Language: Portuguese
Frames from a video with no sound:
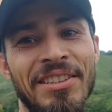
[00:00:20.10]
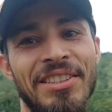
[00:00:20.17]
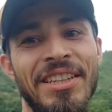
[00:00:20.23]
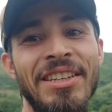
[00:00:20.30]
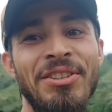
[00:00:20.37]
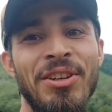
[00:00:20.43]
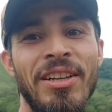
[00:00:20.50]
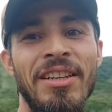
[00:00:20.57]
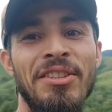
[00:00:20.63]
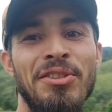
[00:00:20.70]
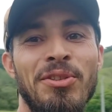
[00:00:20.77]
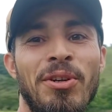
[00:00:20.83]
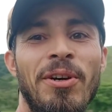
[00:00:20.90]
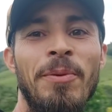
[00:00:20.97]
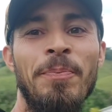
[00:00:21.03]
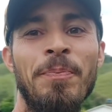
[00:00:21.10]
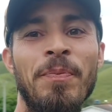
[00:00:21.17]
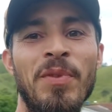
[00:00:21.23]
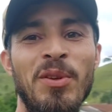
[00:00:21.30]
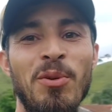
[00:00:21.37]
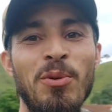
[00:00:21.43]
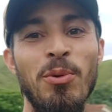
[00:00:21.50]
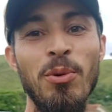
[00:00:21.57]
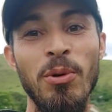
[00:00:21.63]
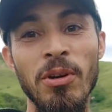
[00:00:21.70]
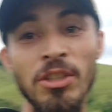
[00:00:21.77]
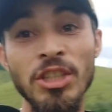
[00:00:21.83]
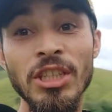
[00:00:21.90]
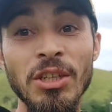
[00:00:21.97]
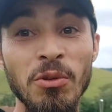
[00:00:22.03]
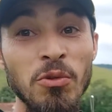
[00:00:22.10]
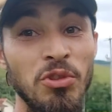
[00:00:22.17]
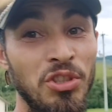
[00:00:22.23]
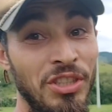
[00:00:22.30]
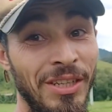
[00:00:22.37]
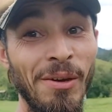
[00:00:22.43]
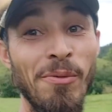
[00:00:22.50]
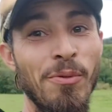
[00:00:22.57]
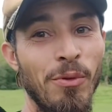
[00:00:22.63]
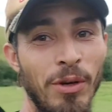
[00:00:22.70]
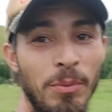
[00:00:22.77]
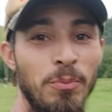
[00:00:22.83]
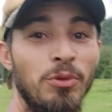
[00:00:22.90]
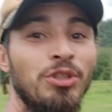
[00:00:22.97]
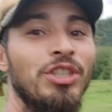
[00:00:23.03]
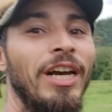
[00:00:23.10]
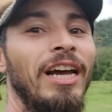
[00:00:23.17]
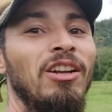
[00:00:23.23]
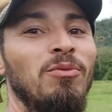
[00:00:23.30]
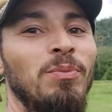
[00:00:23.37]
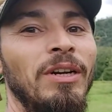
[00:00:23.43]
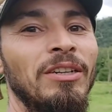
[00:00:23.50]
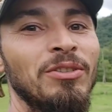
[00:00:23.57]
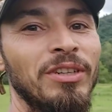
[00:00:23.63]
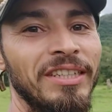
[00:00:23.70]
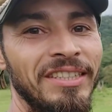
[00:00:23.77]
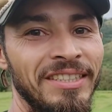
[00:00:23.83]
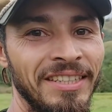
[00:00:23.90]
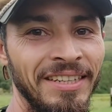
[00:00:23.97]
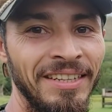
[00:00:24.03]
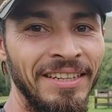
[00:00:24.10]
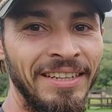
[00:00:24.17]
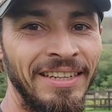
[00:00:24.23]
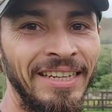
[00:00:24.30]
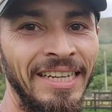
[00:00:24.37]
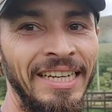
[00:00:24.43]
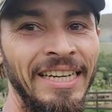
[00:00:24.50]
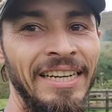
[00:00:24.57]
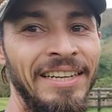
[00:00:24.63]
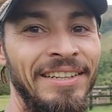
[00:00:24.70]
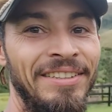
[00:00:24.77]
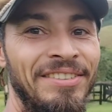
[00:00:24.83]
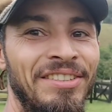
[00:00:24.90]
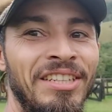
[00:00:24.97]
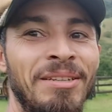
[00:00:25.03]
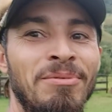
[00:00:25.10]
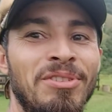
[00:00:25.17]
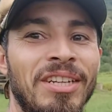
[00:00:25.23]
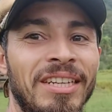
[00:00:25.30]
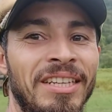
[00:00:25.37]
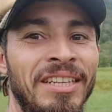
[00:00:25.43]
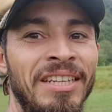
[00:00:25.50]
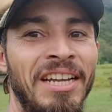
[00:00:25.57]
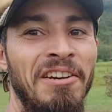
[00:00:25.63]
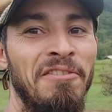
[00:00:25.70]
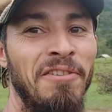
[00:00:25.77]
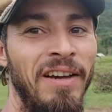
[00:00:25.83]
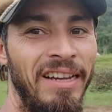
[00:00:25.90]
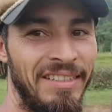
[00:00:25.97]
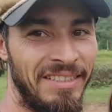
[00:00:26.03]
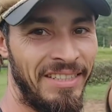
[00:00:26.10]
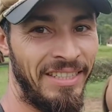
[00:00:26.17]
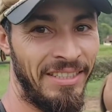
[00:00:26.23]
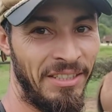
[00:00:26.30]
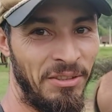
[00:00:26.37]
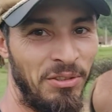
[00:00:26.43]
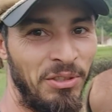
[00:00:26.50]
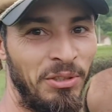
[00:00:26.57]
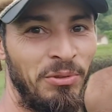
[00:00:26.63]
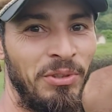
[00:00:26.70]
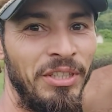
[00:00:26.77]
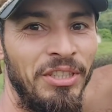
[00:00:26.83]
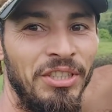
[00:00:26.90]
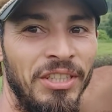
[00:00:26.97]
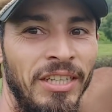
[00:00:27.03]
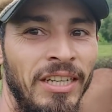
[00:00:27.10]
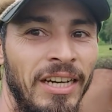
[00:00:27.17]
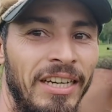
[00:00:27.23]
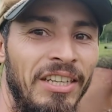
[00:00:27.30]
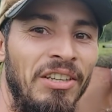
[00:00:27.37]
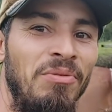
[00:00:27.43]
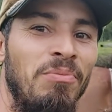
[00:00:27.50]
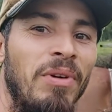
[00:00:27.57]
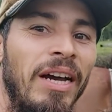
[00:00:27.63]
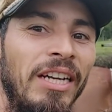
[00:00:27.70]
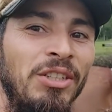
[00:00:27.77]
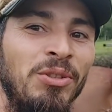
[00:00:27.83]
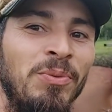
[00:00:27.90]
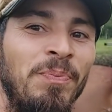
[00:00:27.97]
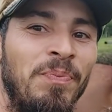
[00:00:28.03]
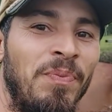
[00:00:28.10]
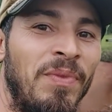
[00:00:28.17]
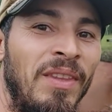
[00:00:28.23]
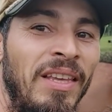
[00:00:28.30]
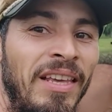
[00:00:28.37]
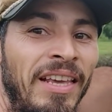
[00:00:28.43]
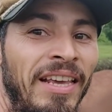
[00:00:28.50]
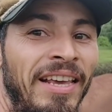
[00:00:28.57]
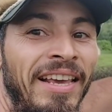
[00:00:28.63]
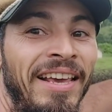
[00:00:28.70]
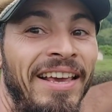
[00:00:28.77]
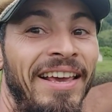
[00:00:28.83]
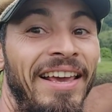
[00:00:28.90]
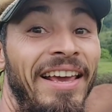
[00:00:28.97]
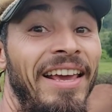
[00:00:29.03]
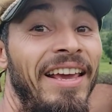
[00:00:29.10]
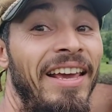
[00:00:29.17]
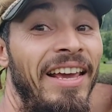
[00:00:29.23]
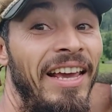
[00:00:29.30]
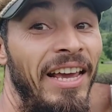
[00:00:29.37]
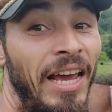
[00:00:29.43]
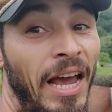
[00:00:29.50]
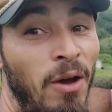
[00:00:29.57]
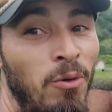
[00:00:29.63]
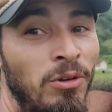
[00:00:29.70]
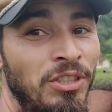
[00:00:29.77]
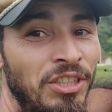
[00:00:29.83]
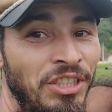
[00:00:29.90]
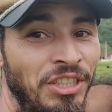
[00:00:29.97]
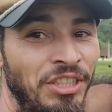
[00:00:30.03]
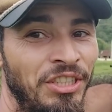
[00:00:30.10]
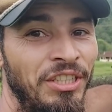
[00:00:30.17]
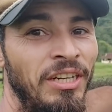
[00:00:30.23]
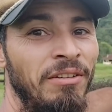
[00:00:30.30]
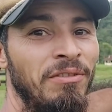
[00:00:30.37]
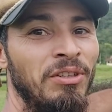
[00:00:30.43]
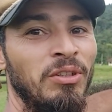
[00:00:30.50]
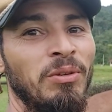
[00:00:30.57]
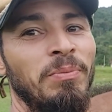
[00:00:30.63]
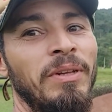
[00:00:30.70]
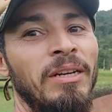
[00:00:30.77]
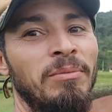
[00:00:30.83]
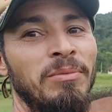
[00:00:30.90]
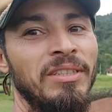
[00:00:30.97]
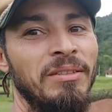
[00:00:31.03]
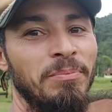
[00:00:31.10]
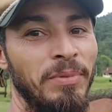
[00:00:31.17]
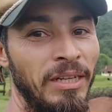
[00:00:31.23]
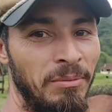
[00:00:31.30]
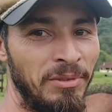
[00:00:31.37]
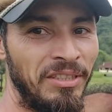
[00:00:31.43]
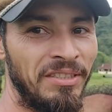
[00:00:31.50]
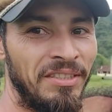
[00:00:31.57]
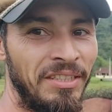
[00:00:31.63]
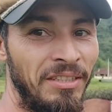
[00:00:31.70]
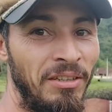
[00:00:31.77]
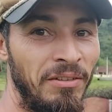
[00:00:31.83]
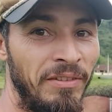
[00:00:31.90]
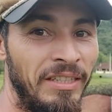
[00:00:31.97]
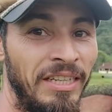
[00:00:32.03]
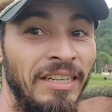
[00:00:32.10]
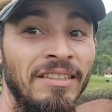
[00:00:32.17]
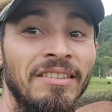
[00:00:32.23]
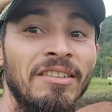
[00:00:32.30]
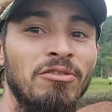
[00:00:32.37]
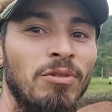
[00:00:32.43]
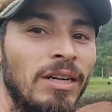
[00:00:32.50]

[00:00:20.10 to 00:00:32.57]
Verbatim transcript: Gente, olha só, hoje o dia foi puxado para nós. Estamos aqui na fazenda do seu Noidi, aqui embaixo. É, hoje a gente levantou pela manhã, pela manhã cedo, levantei antes das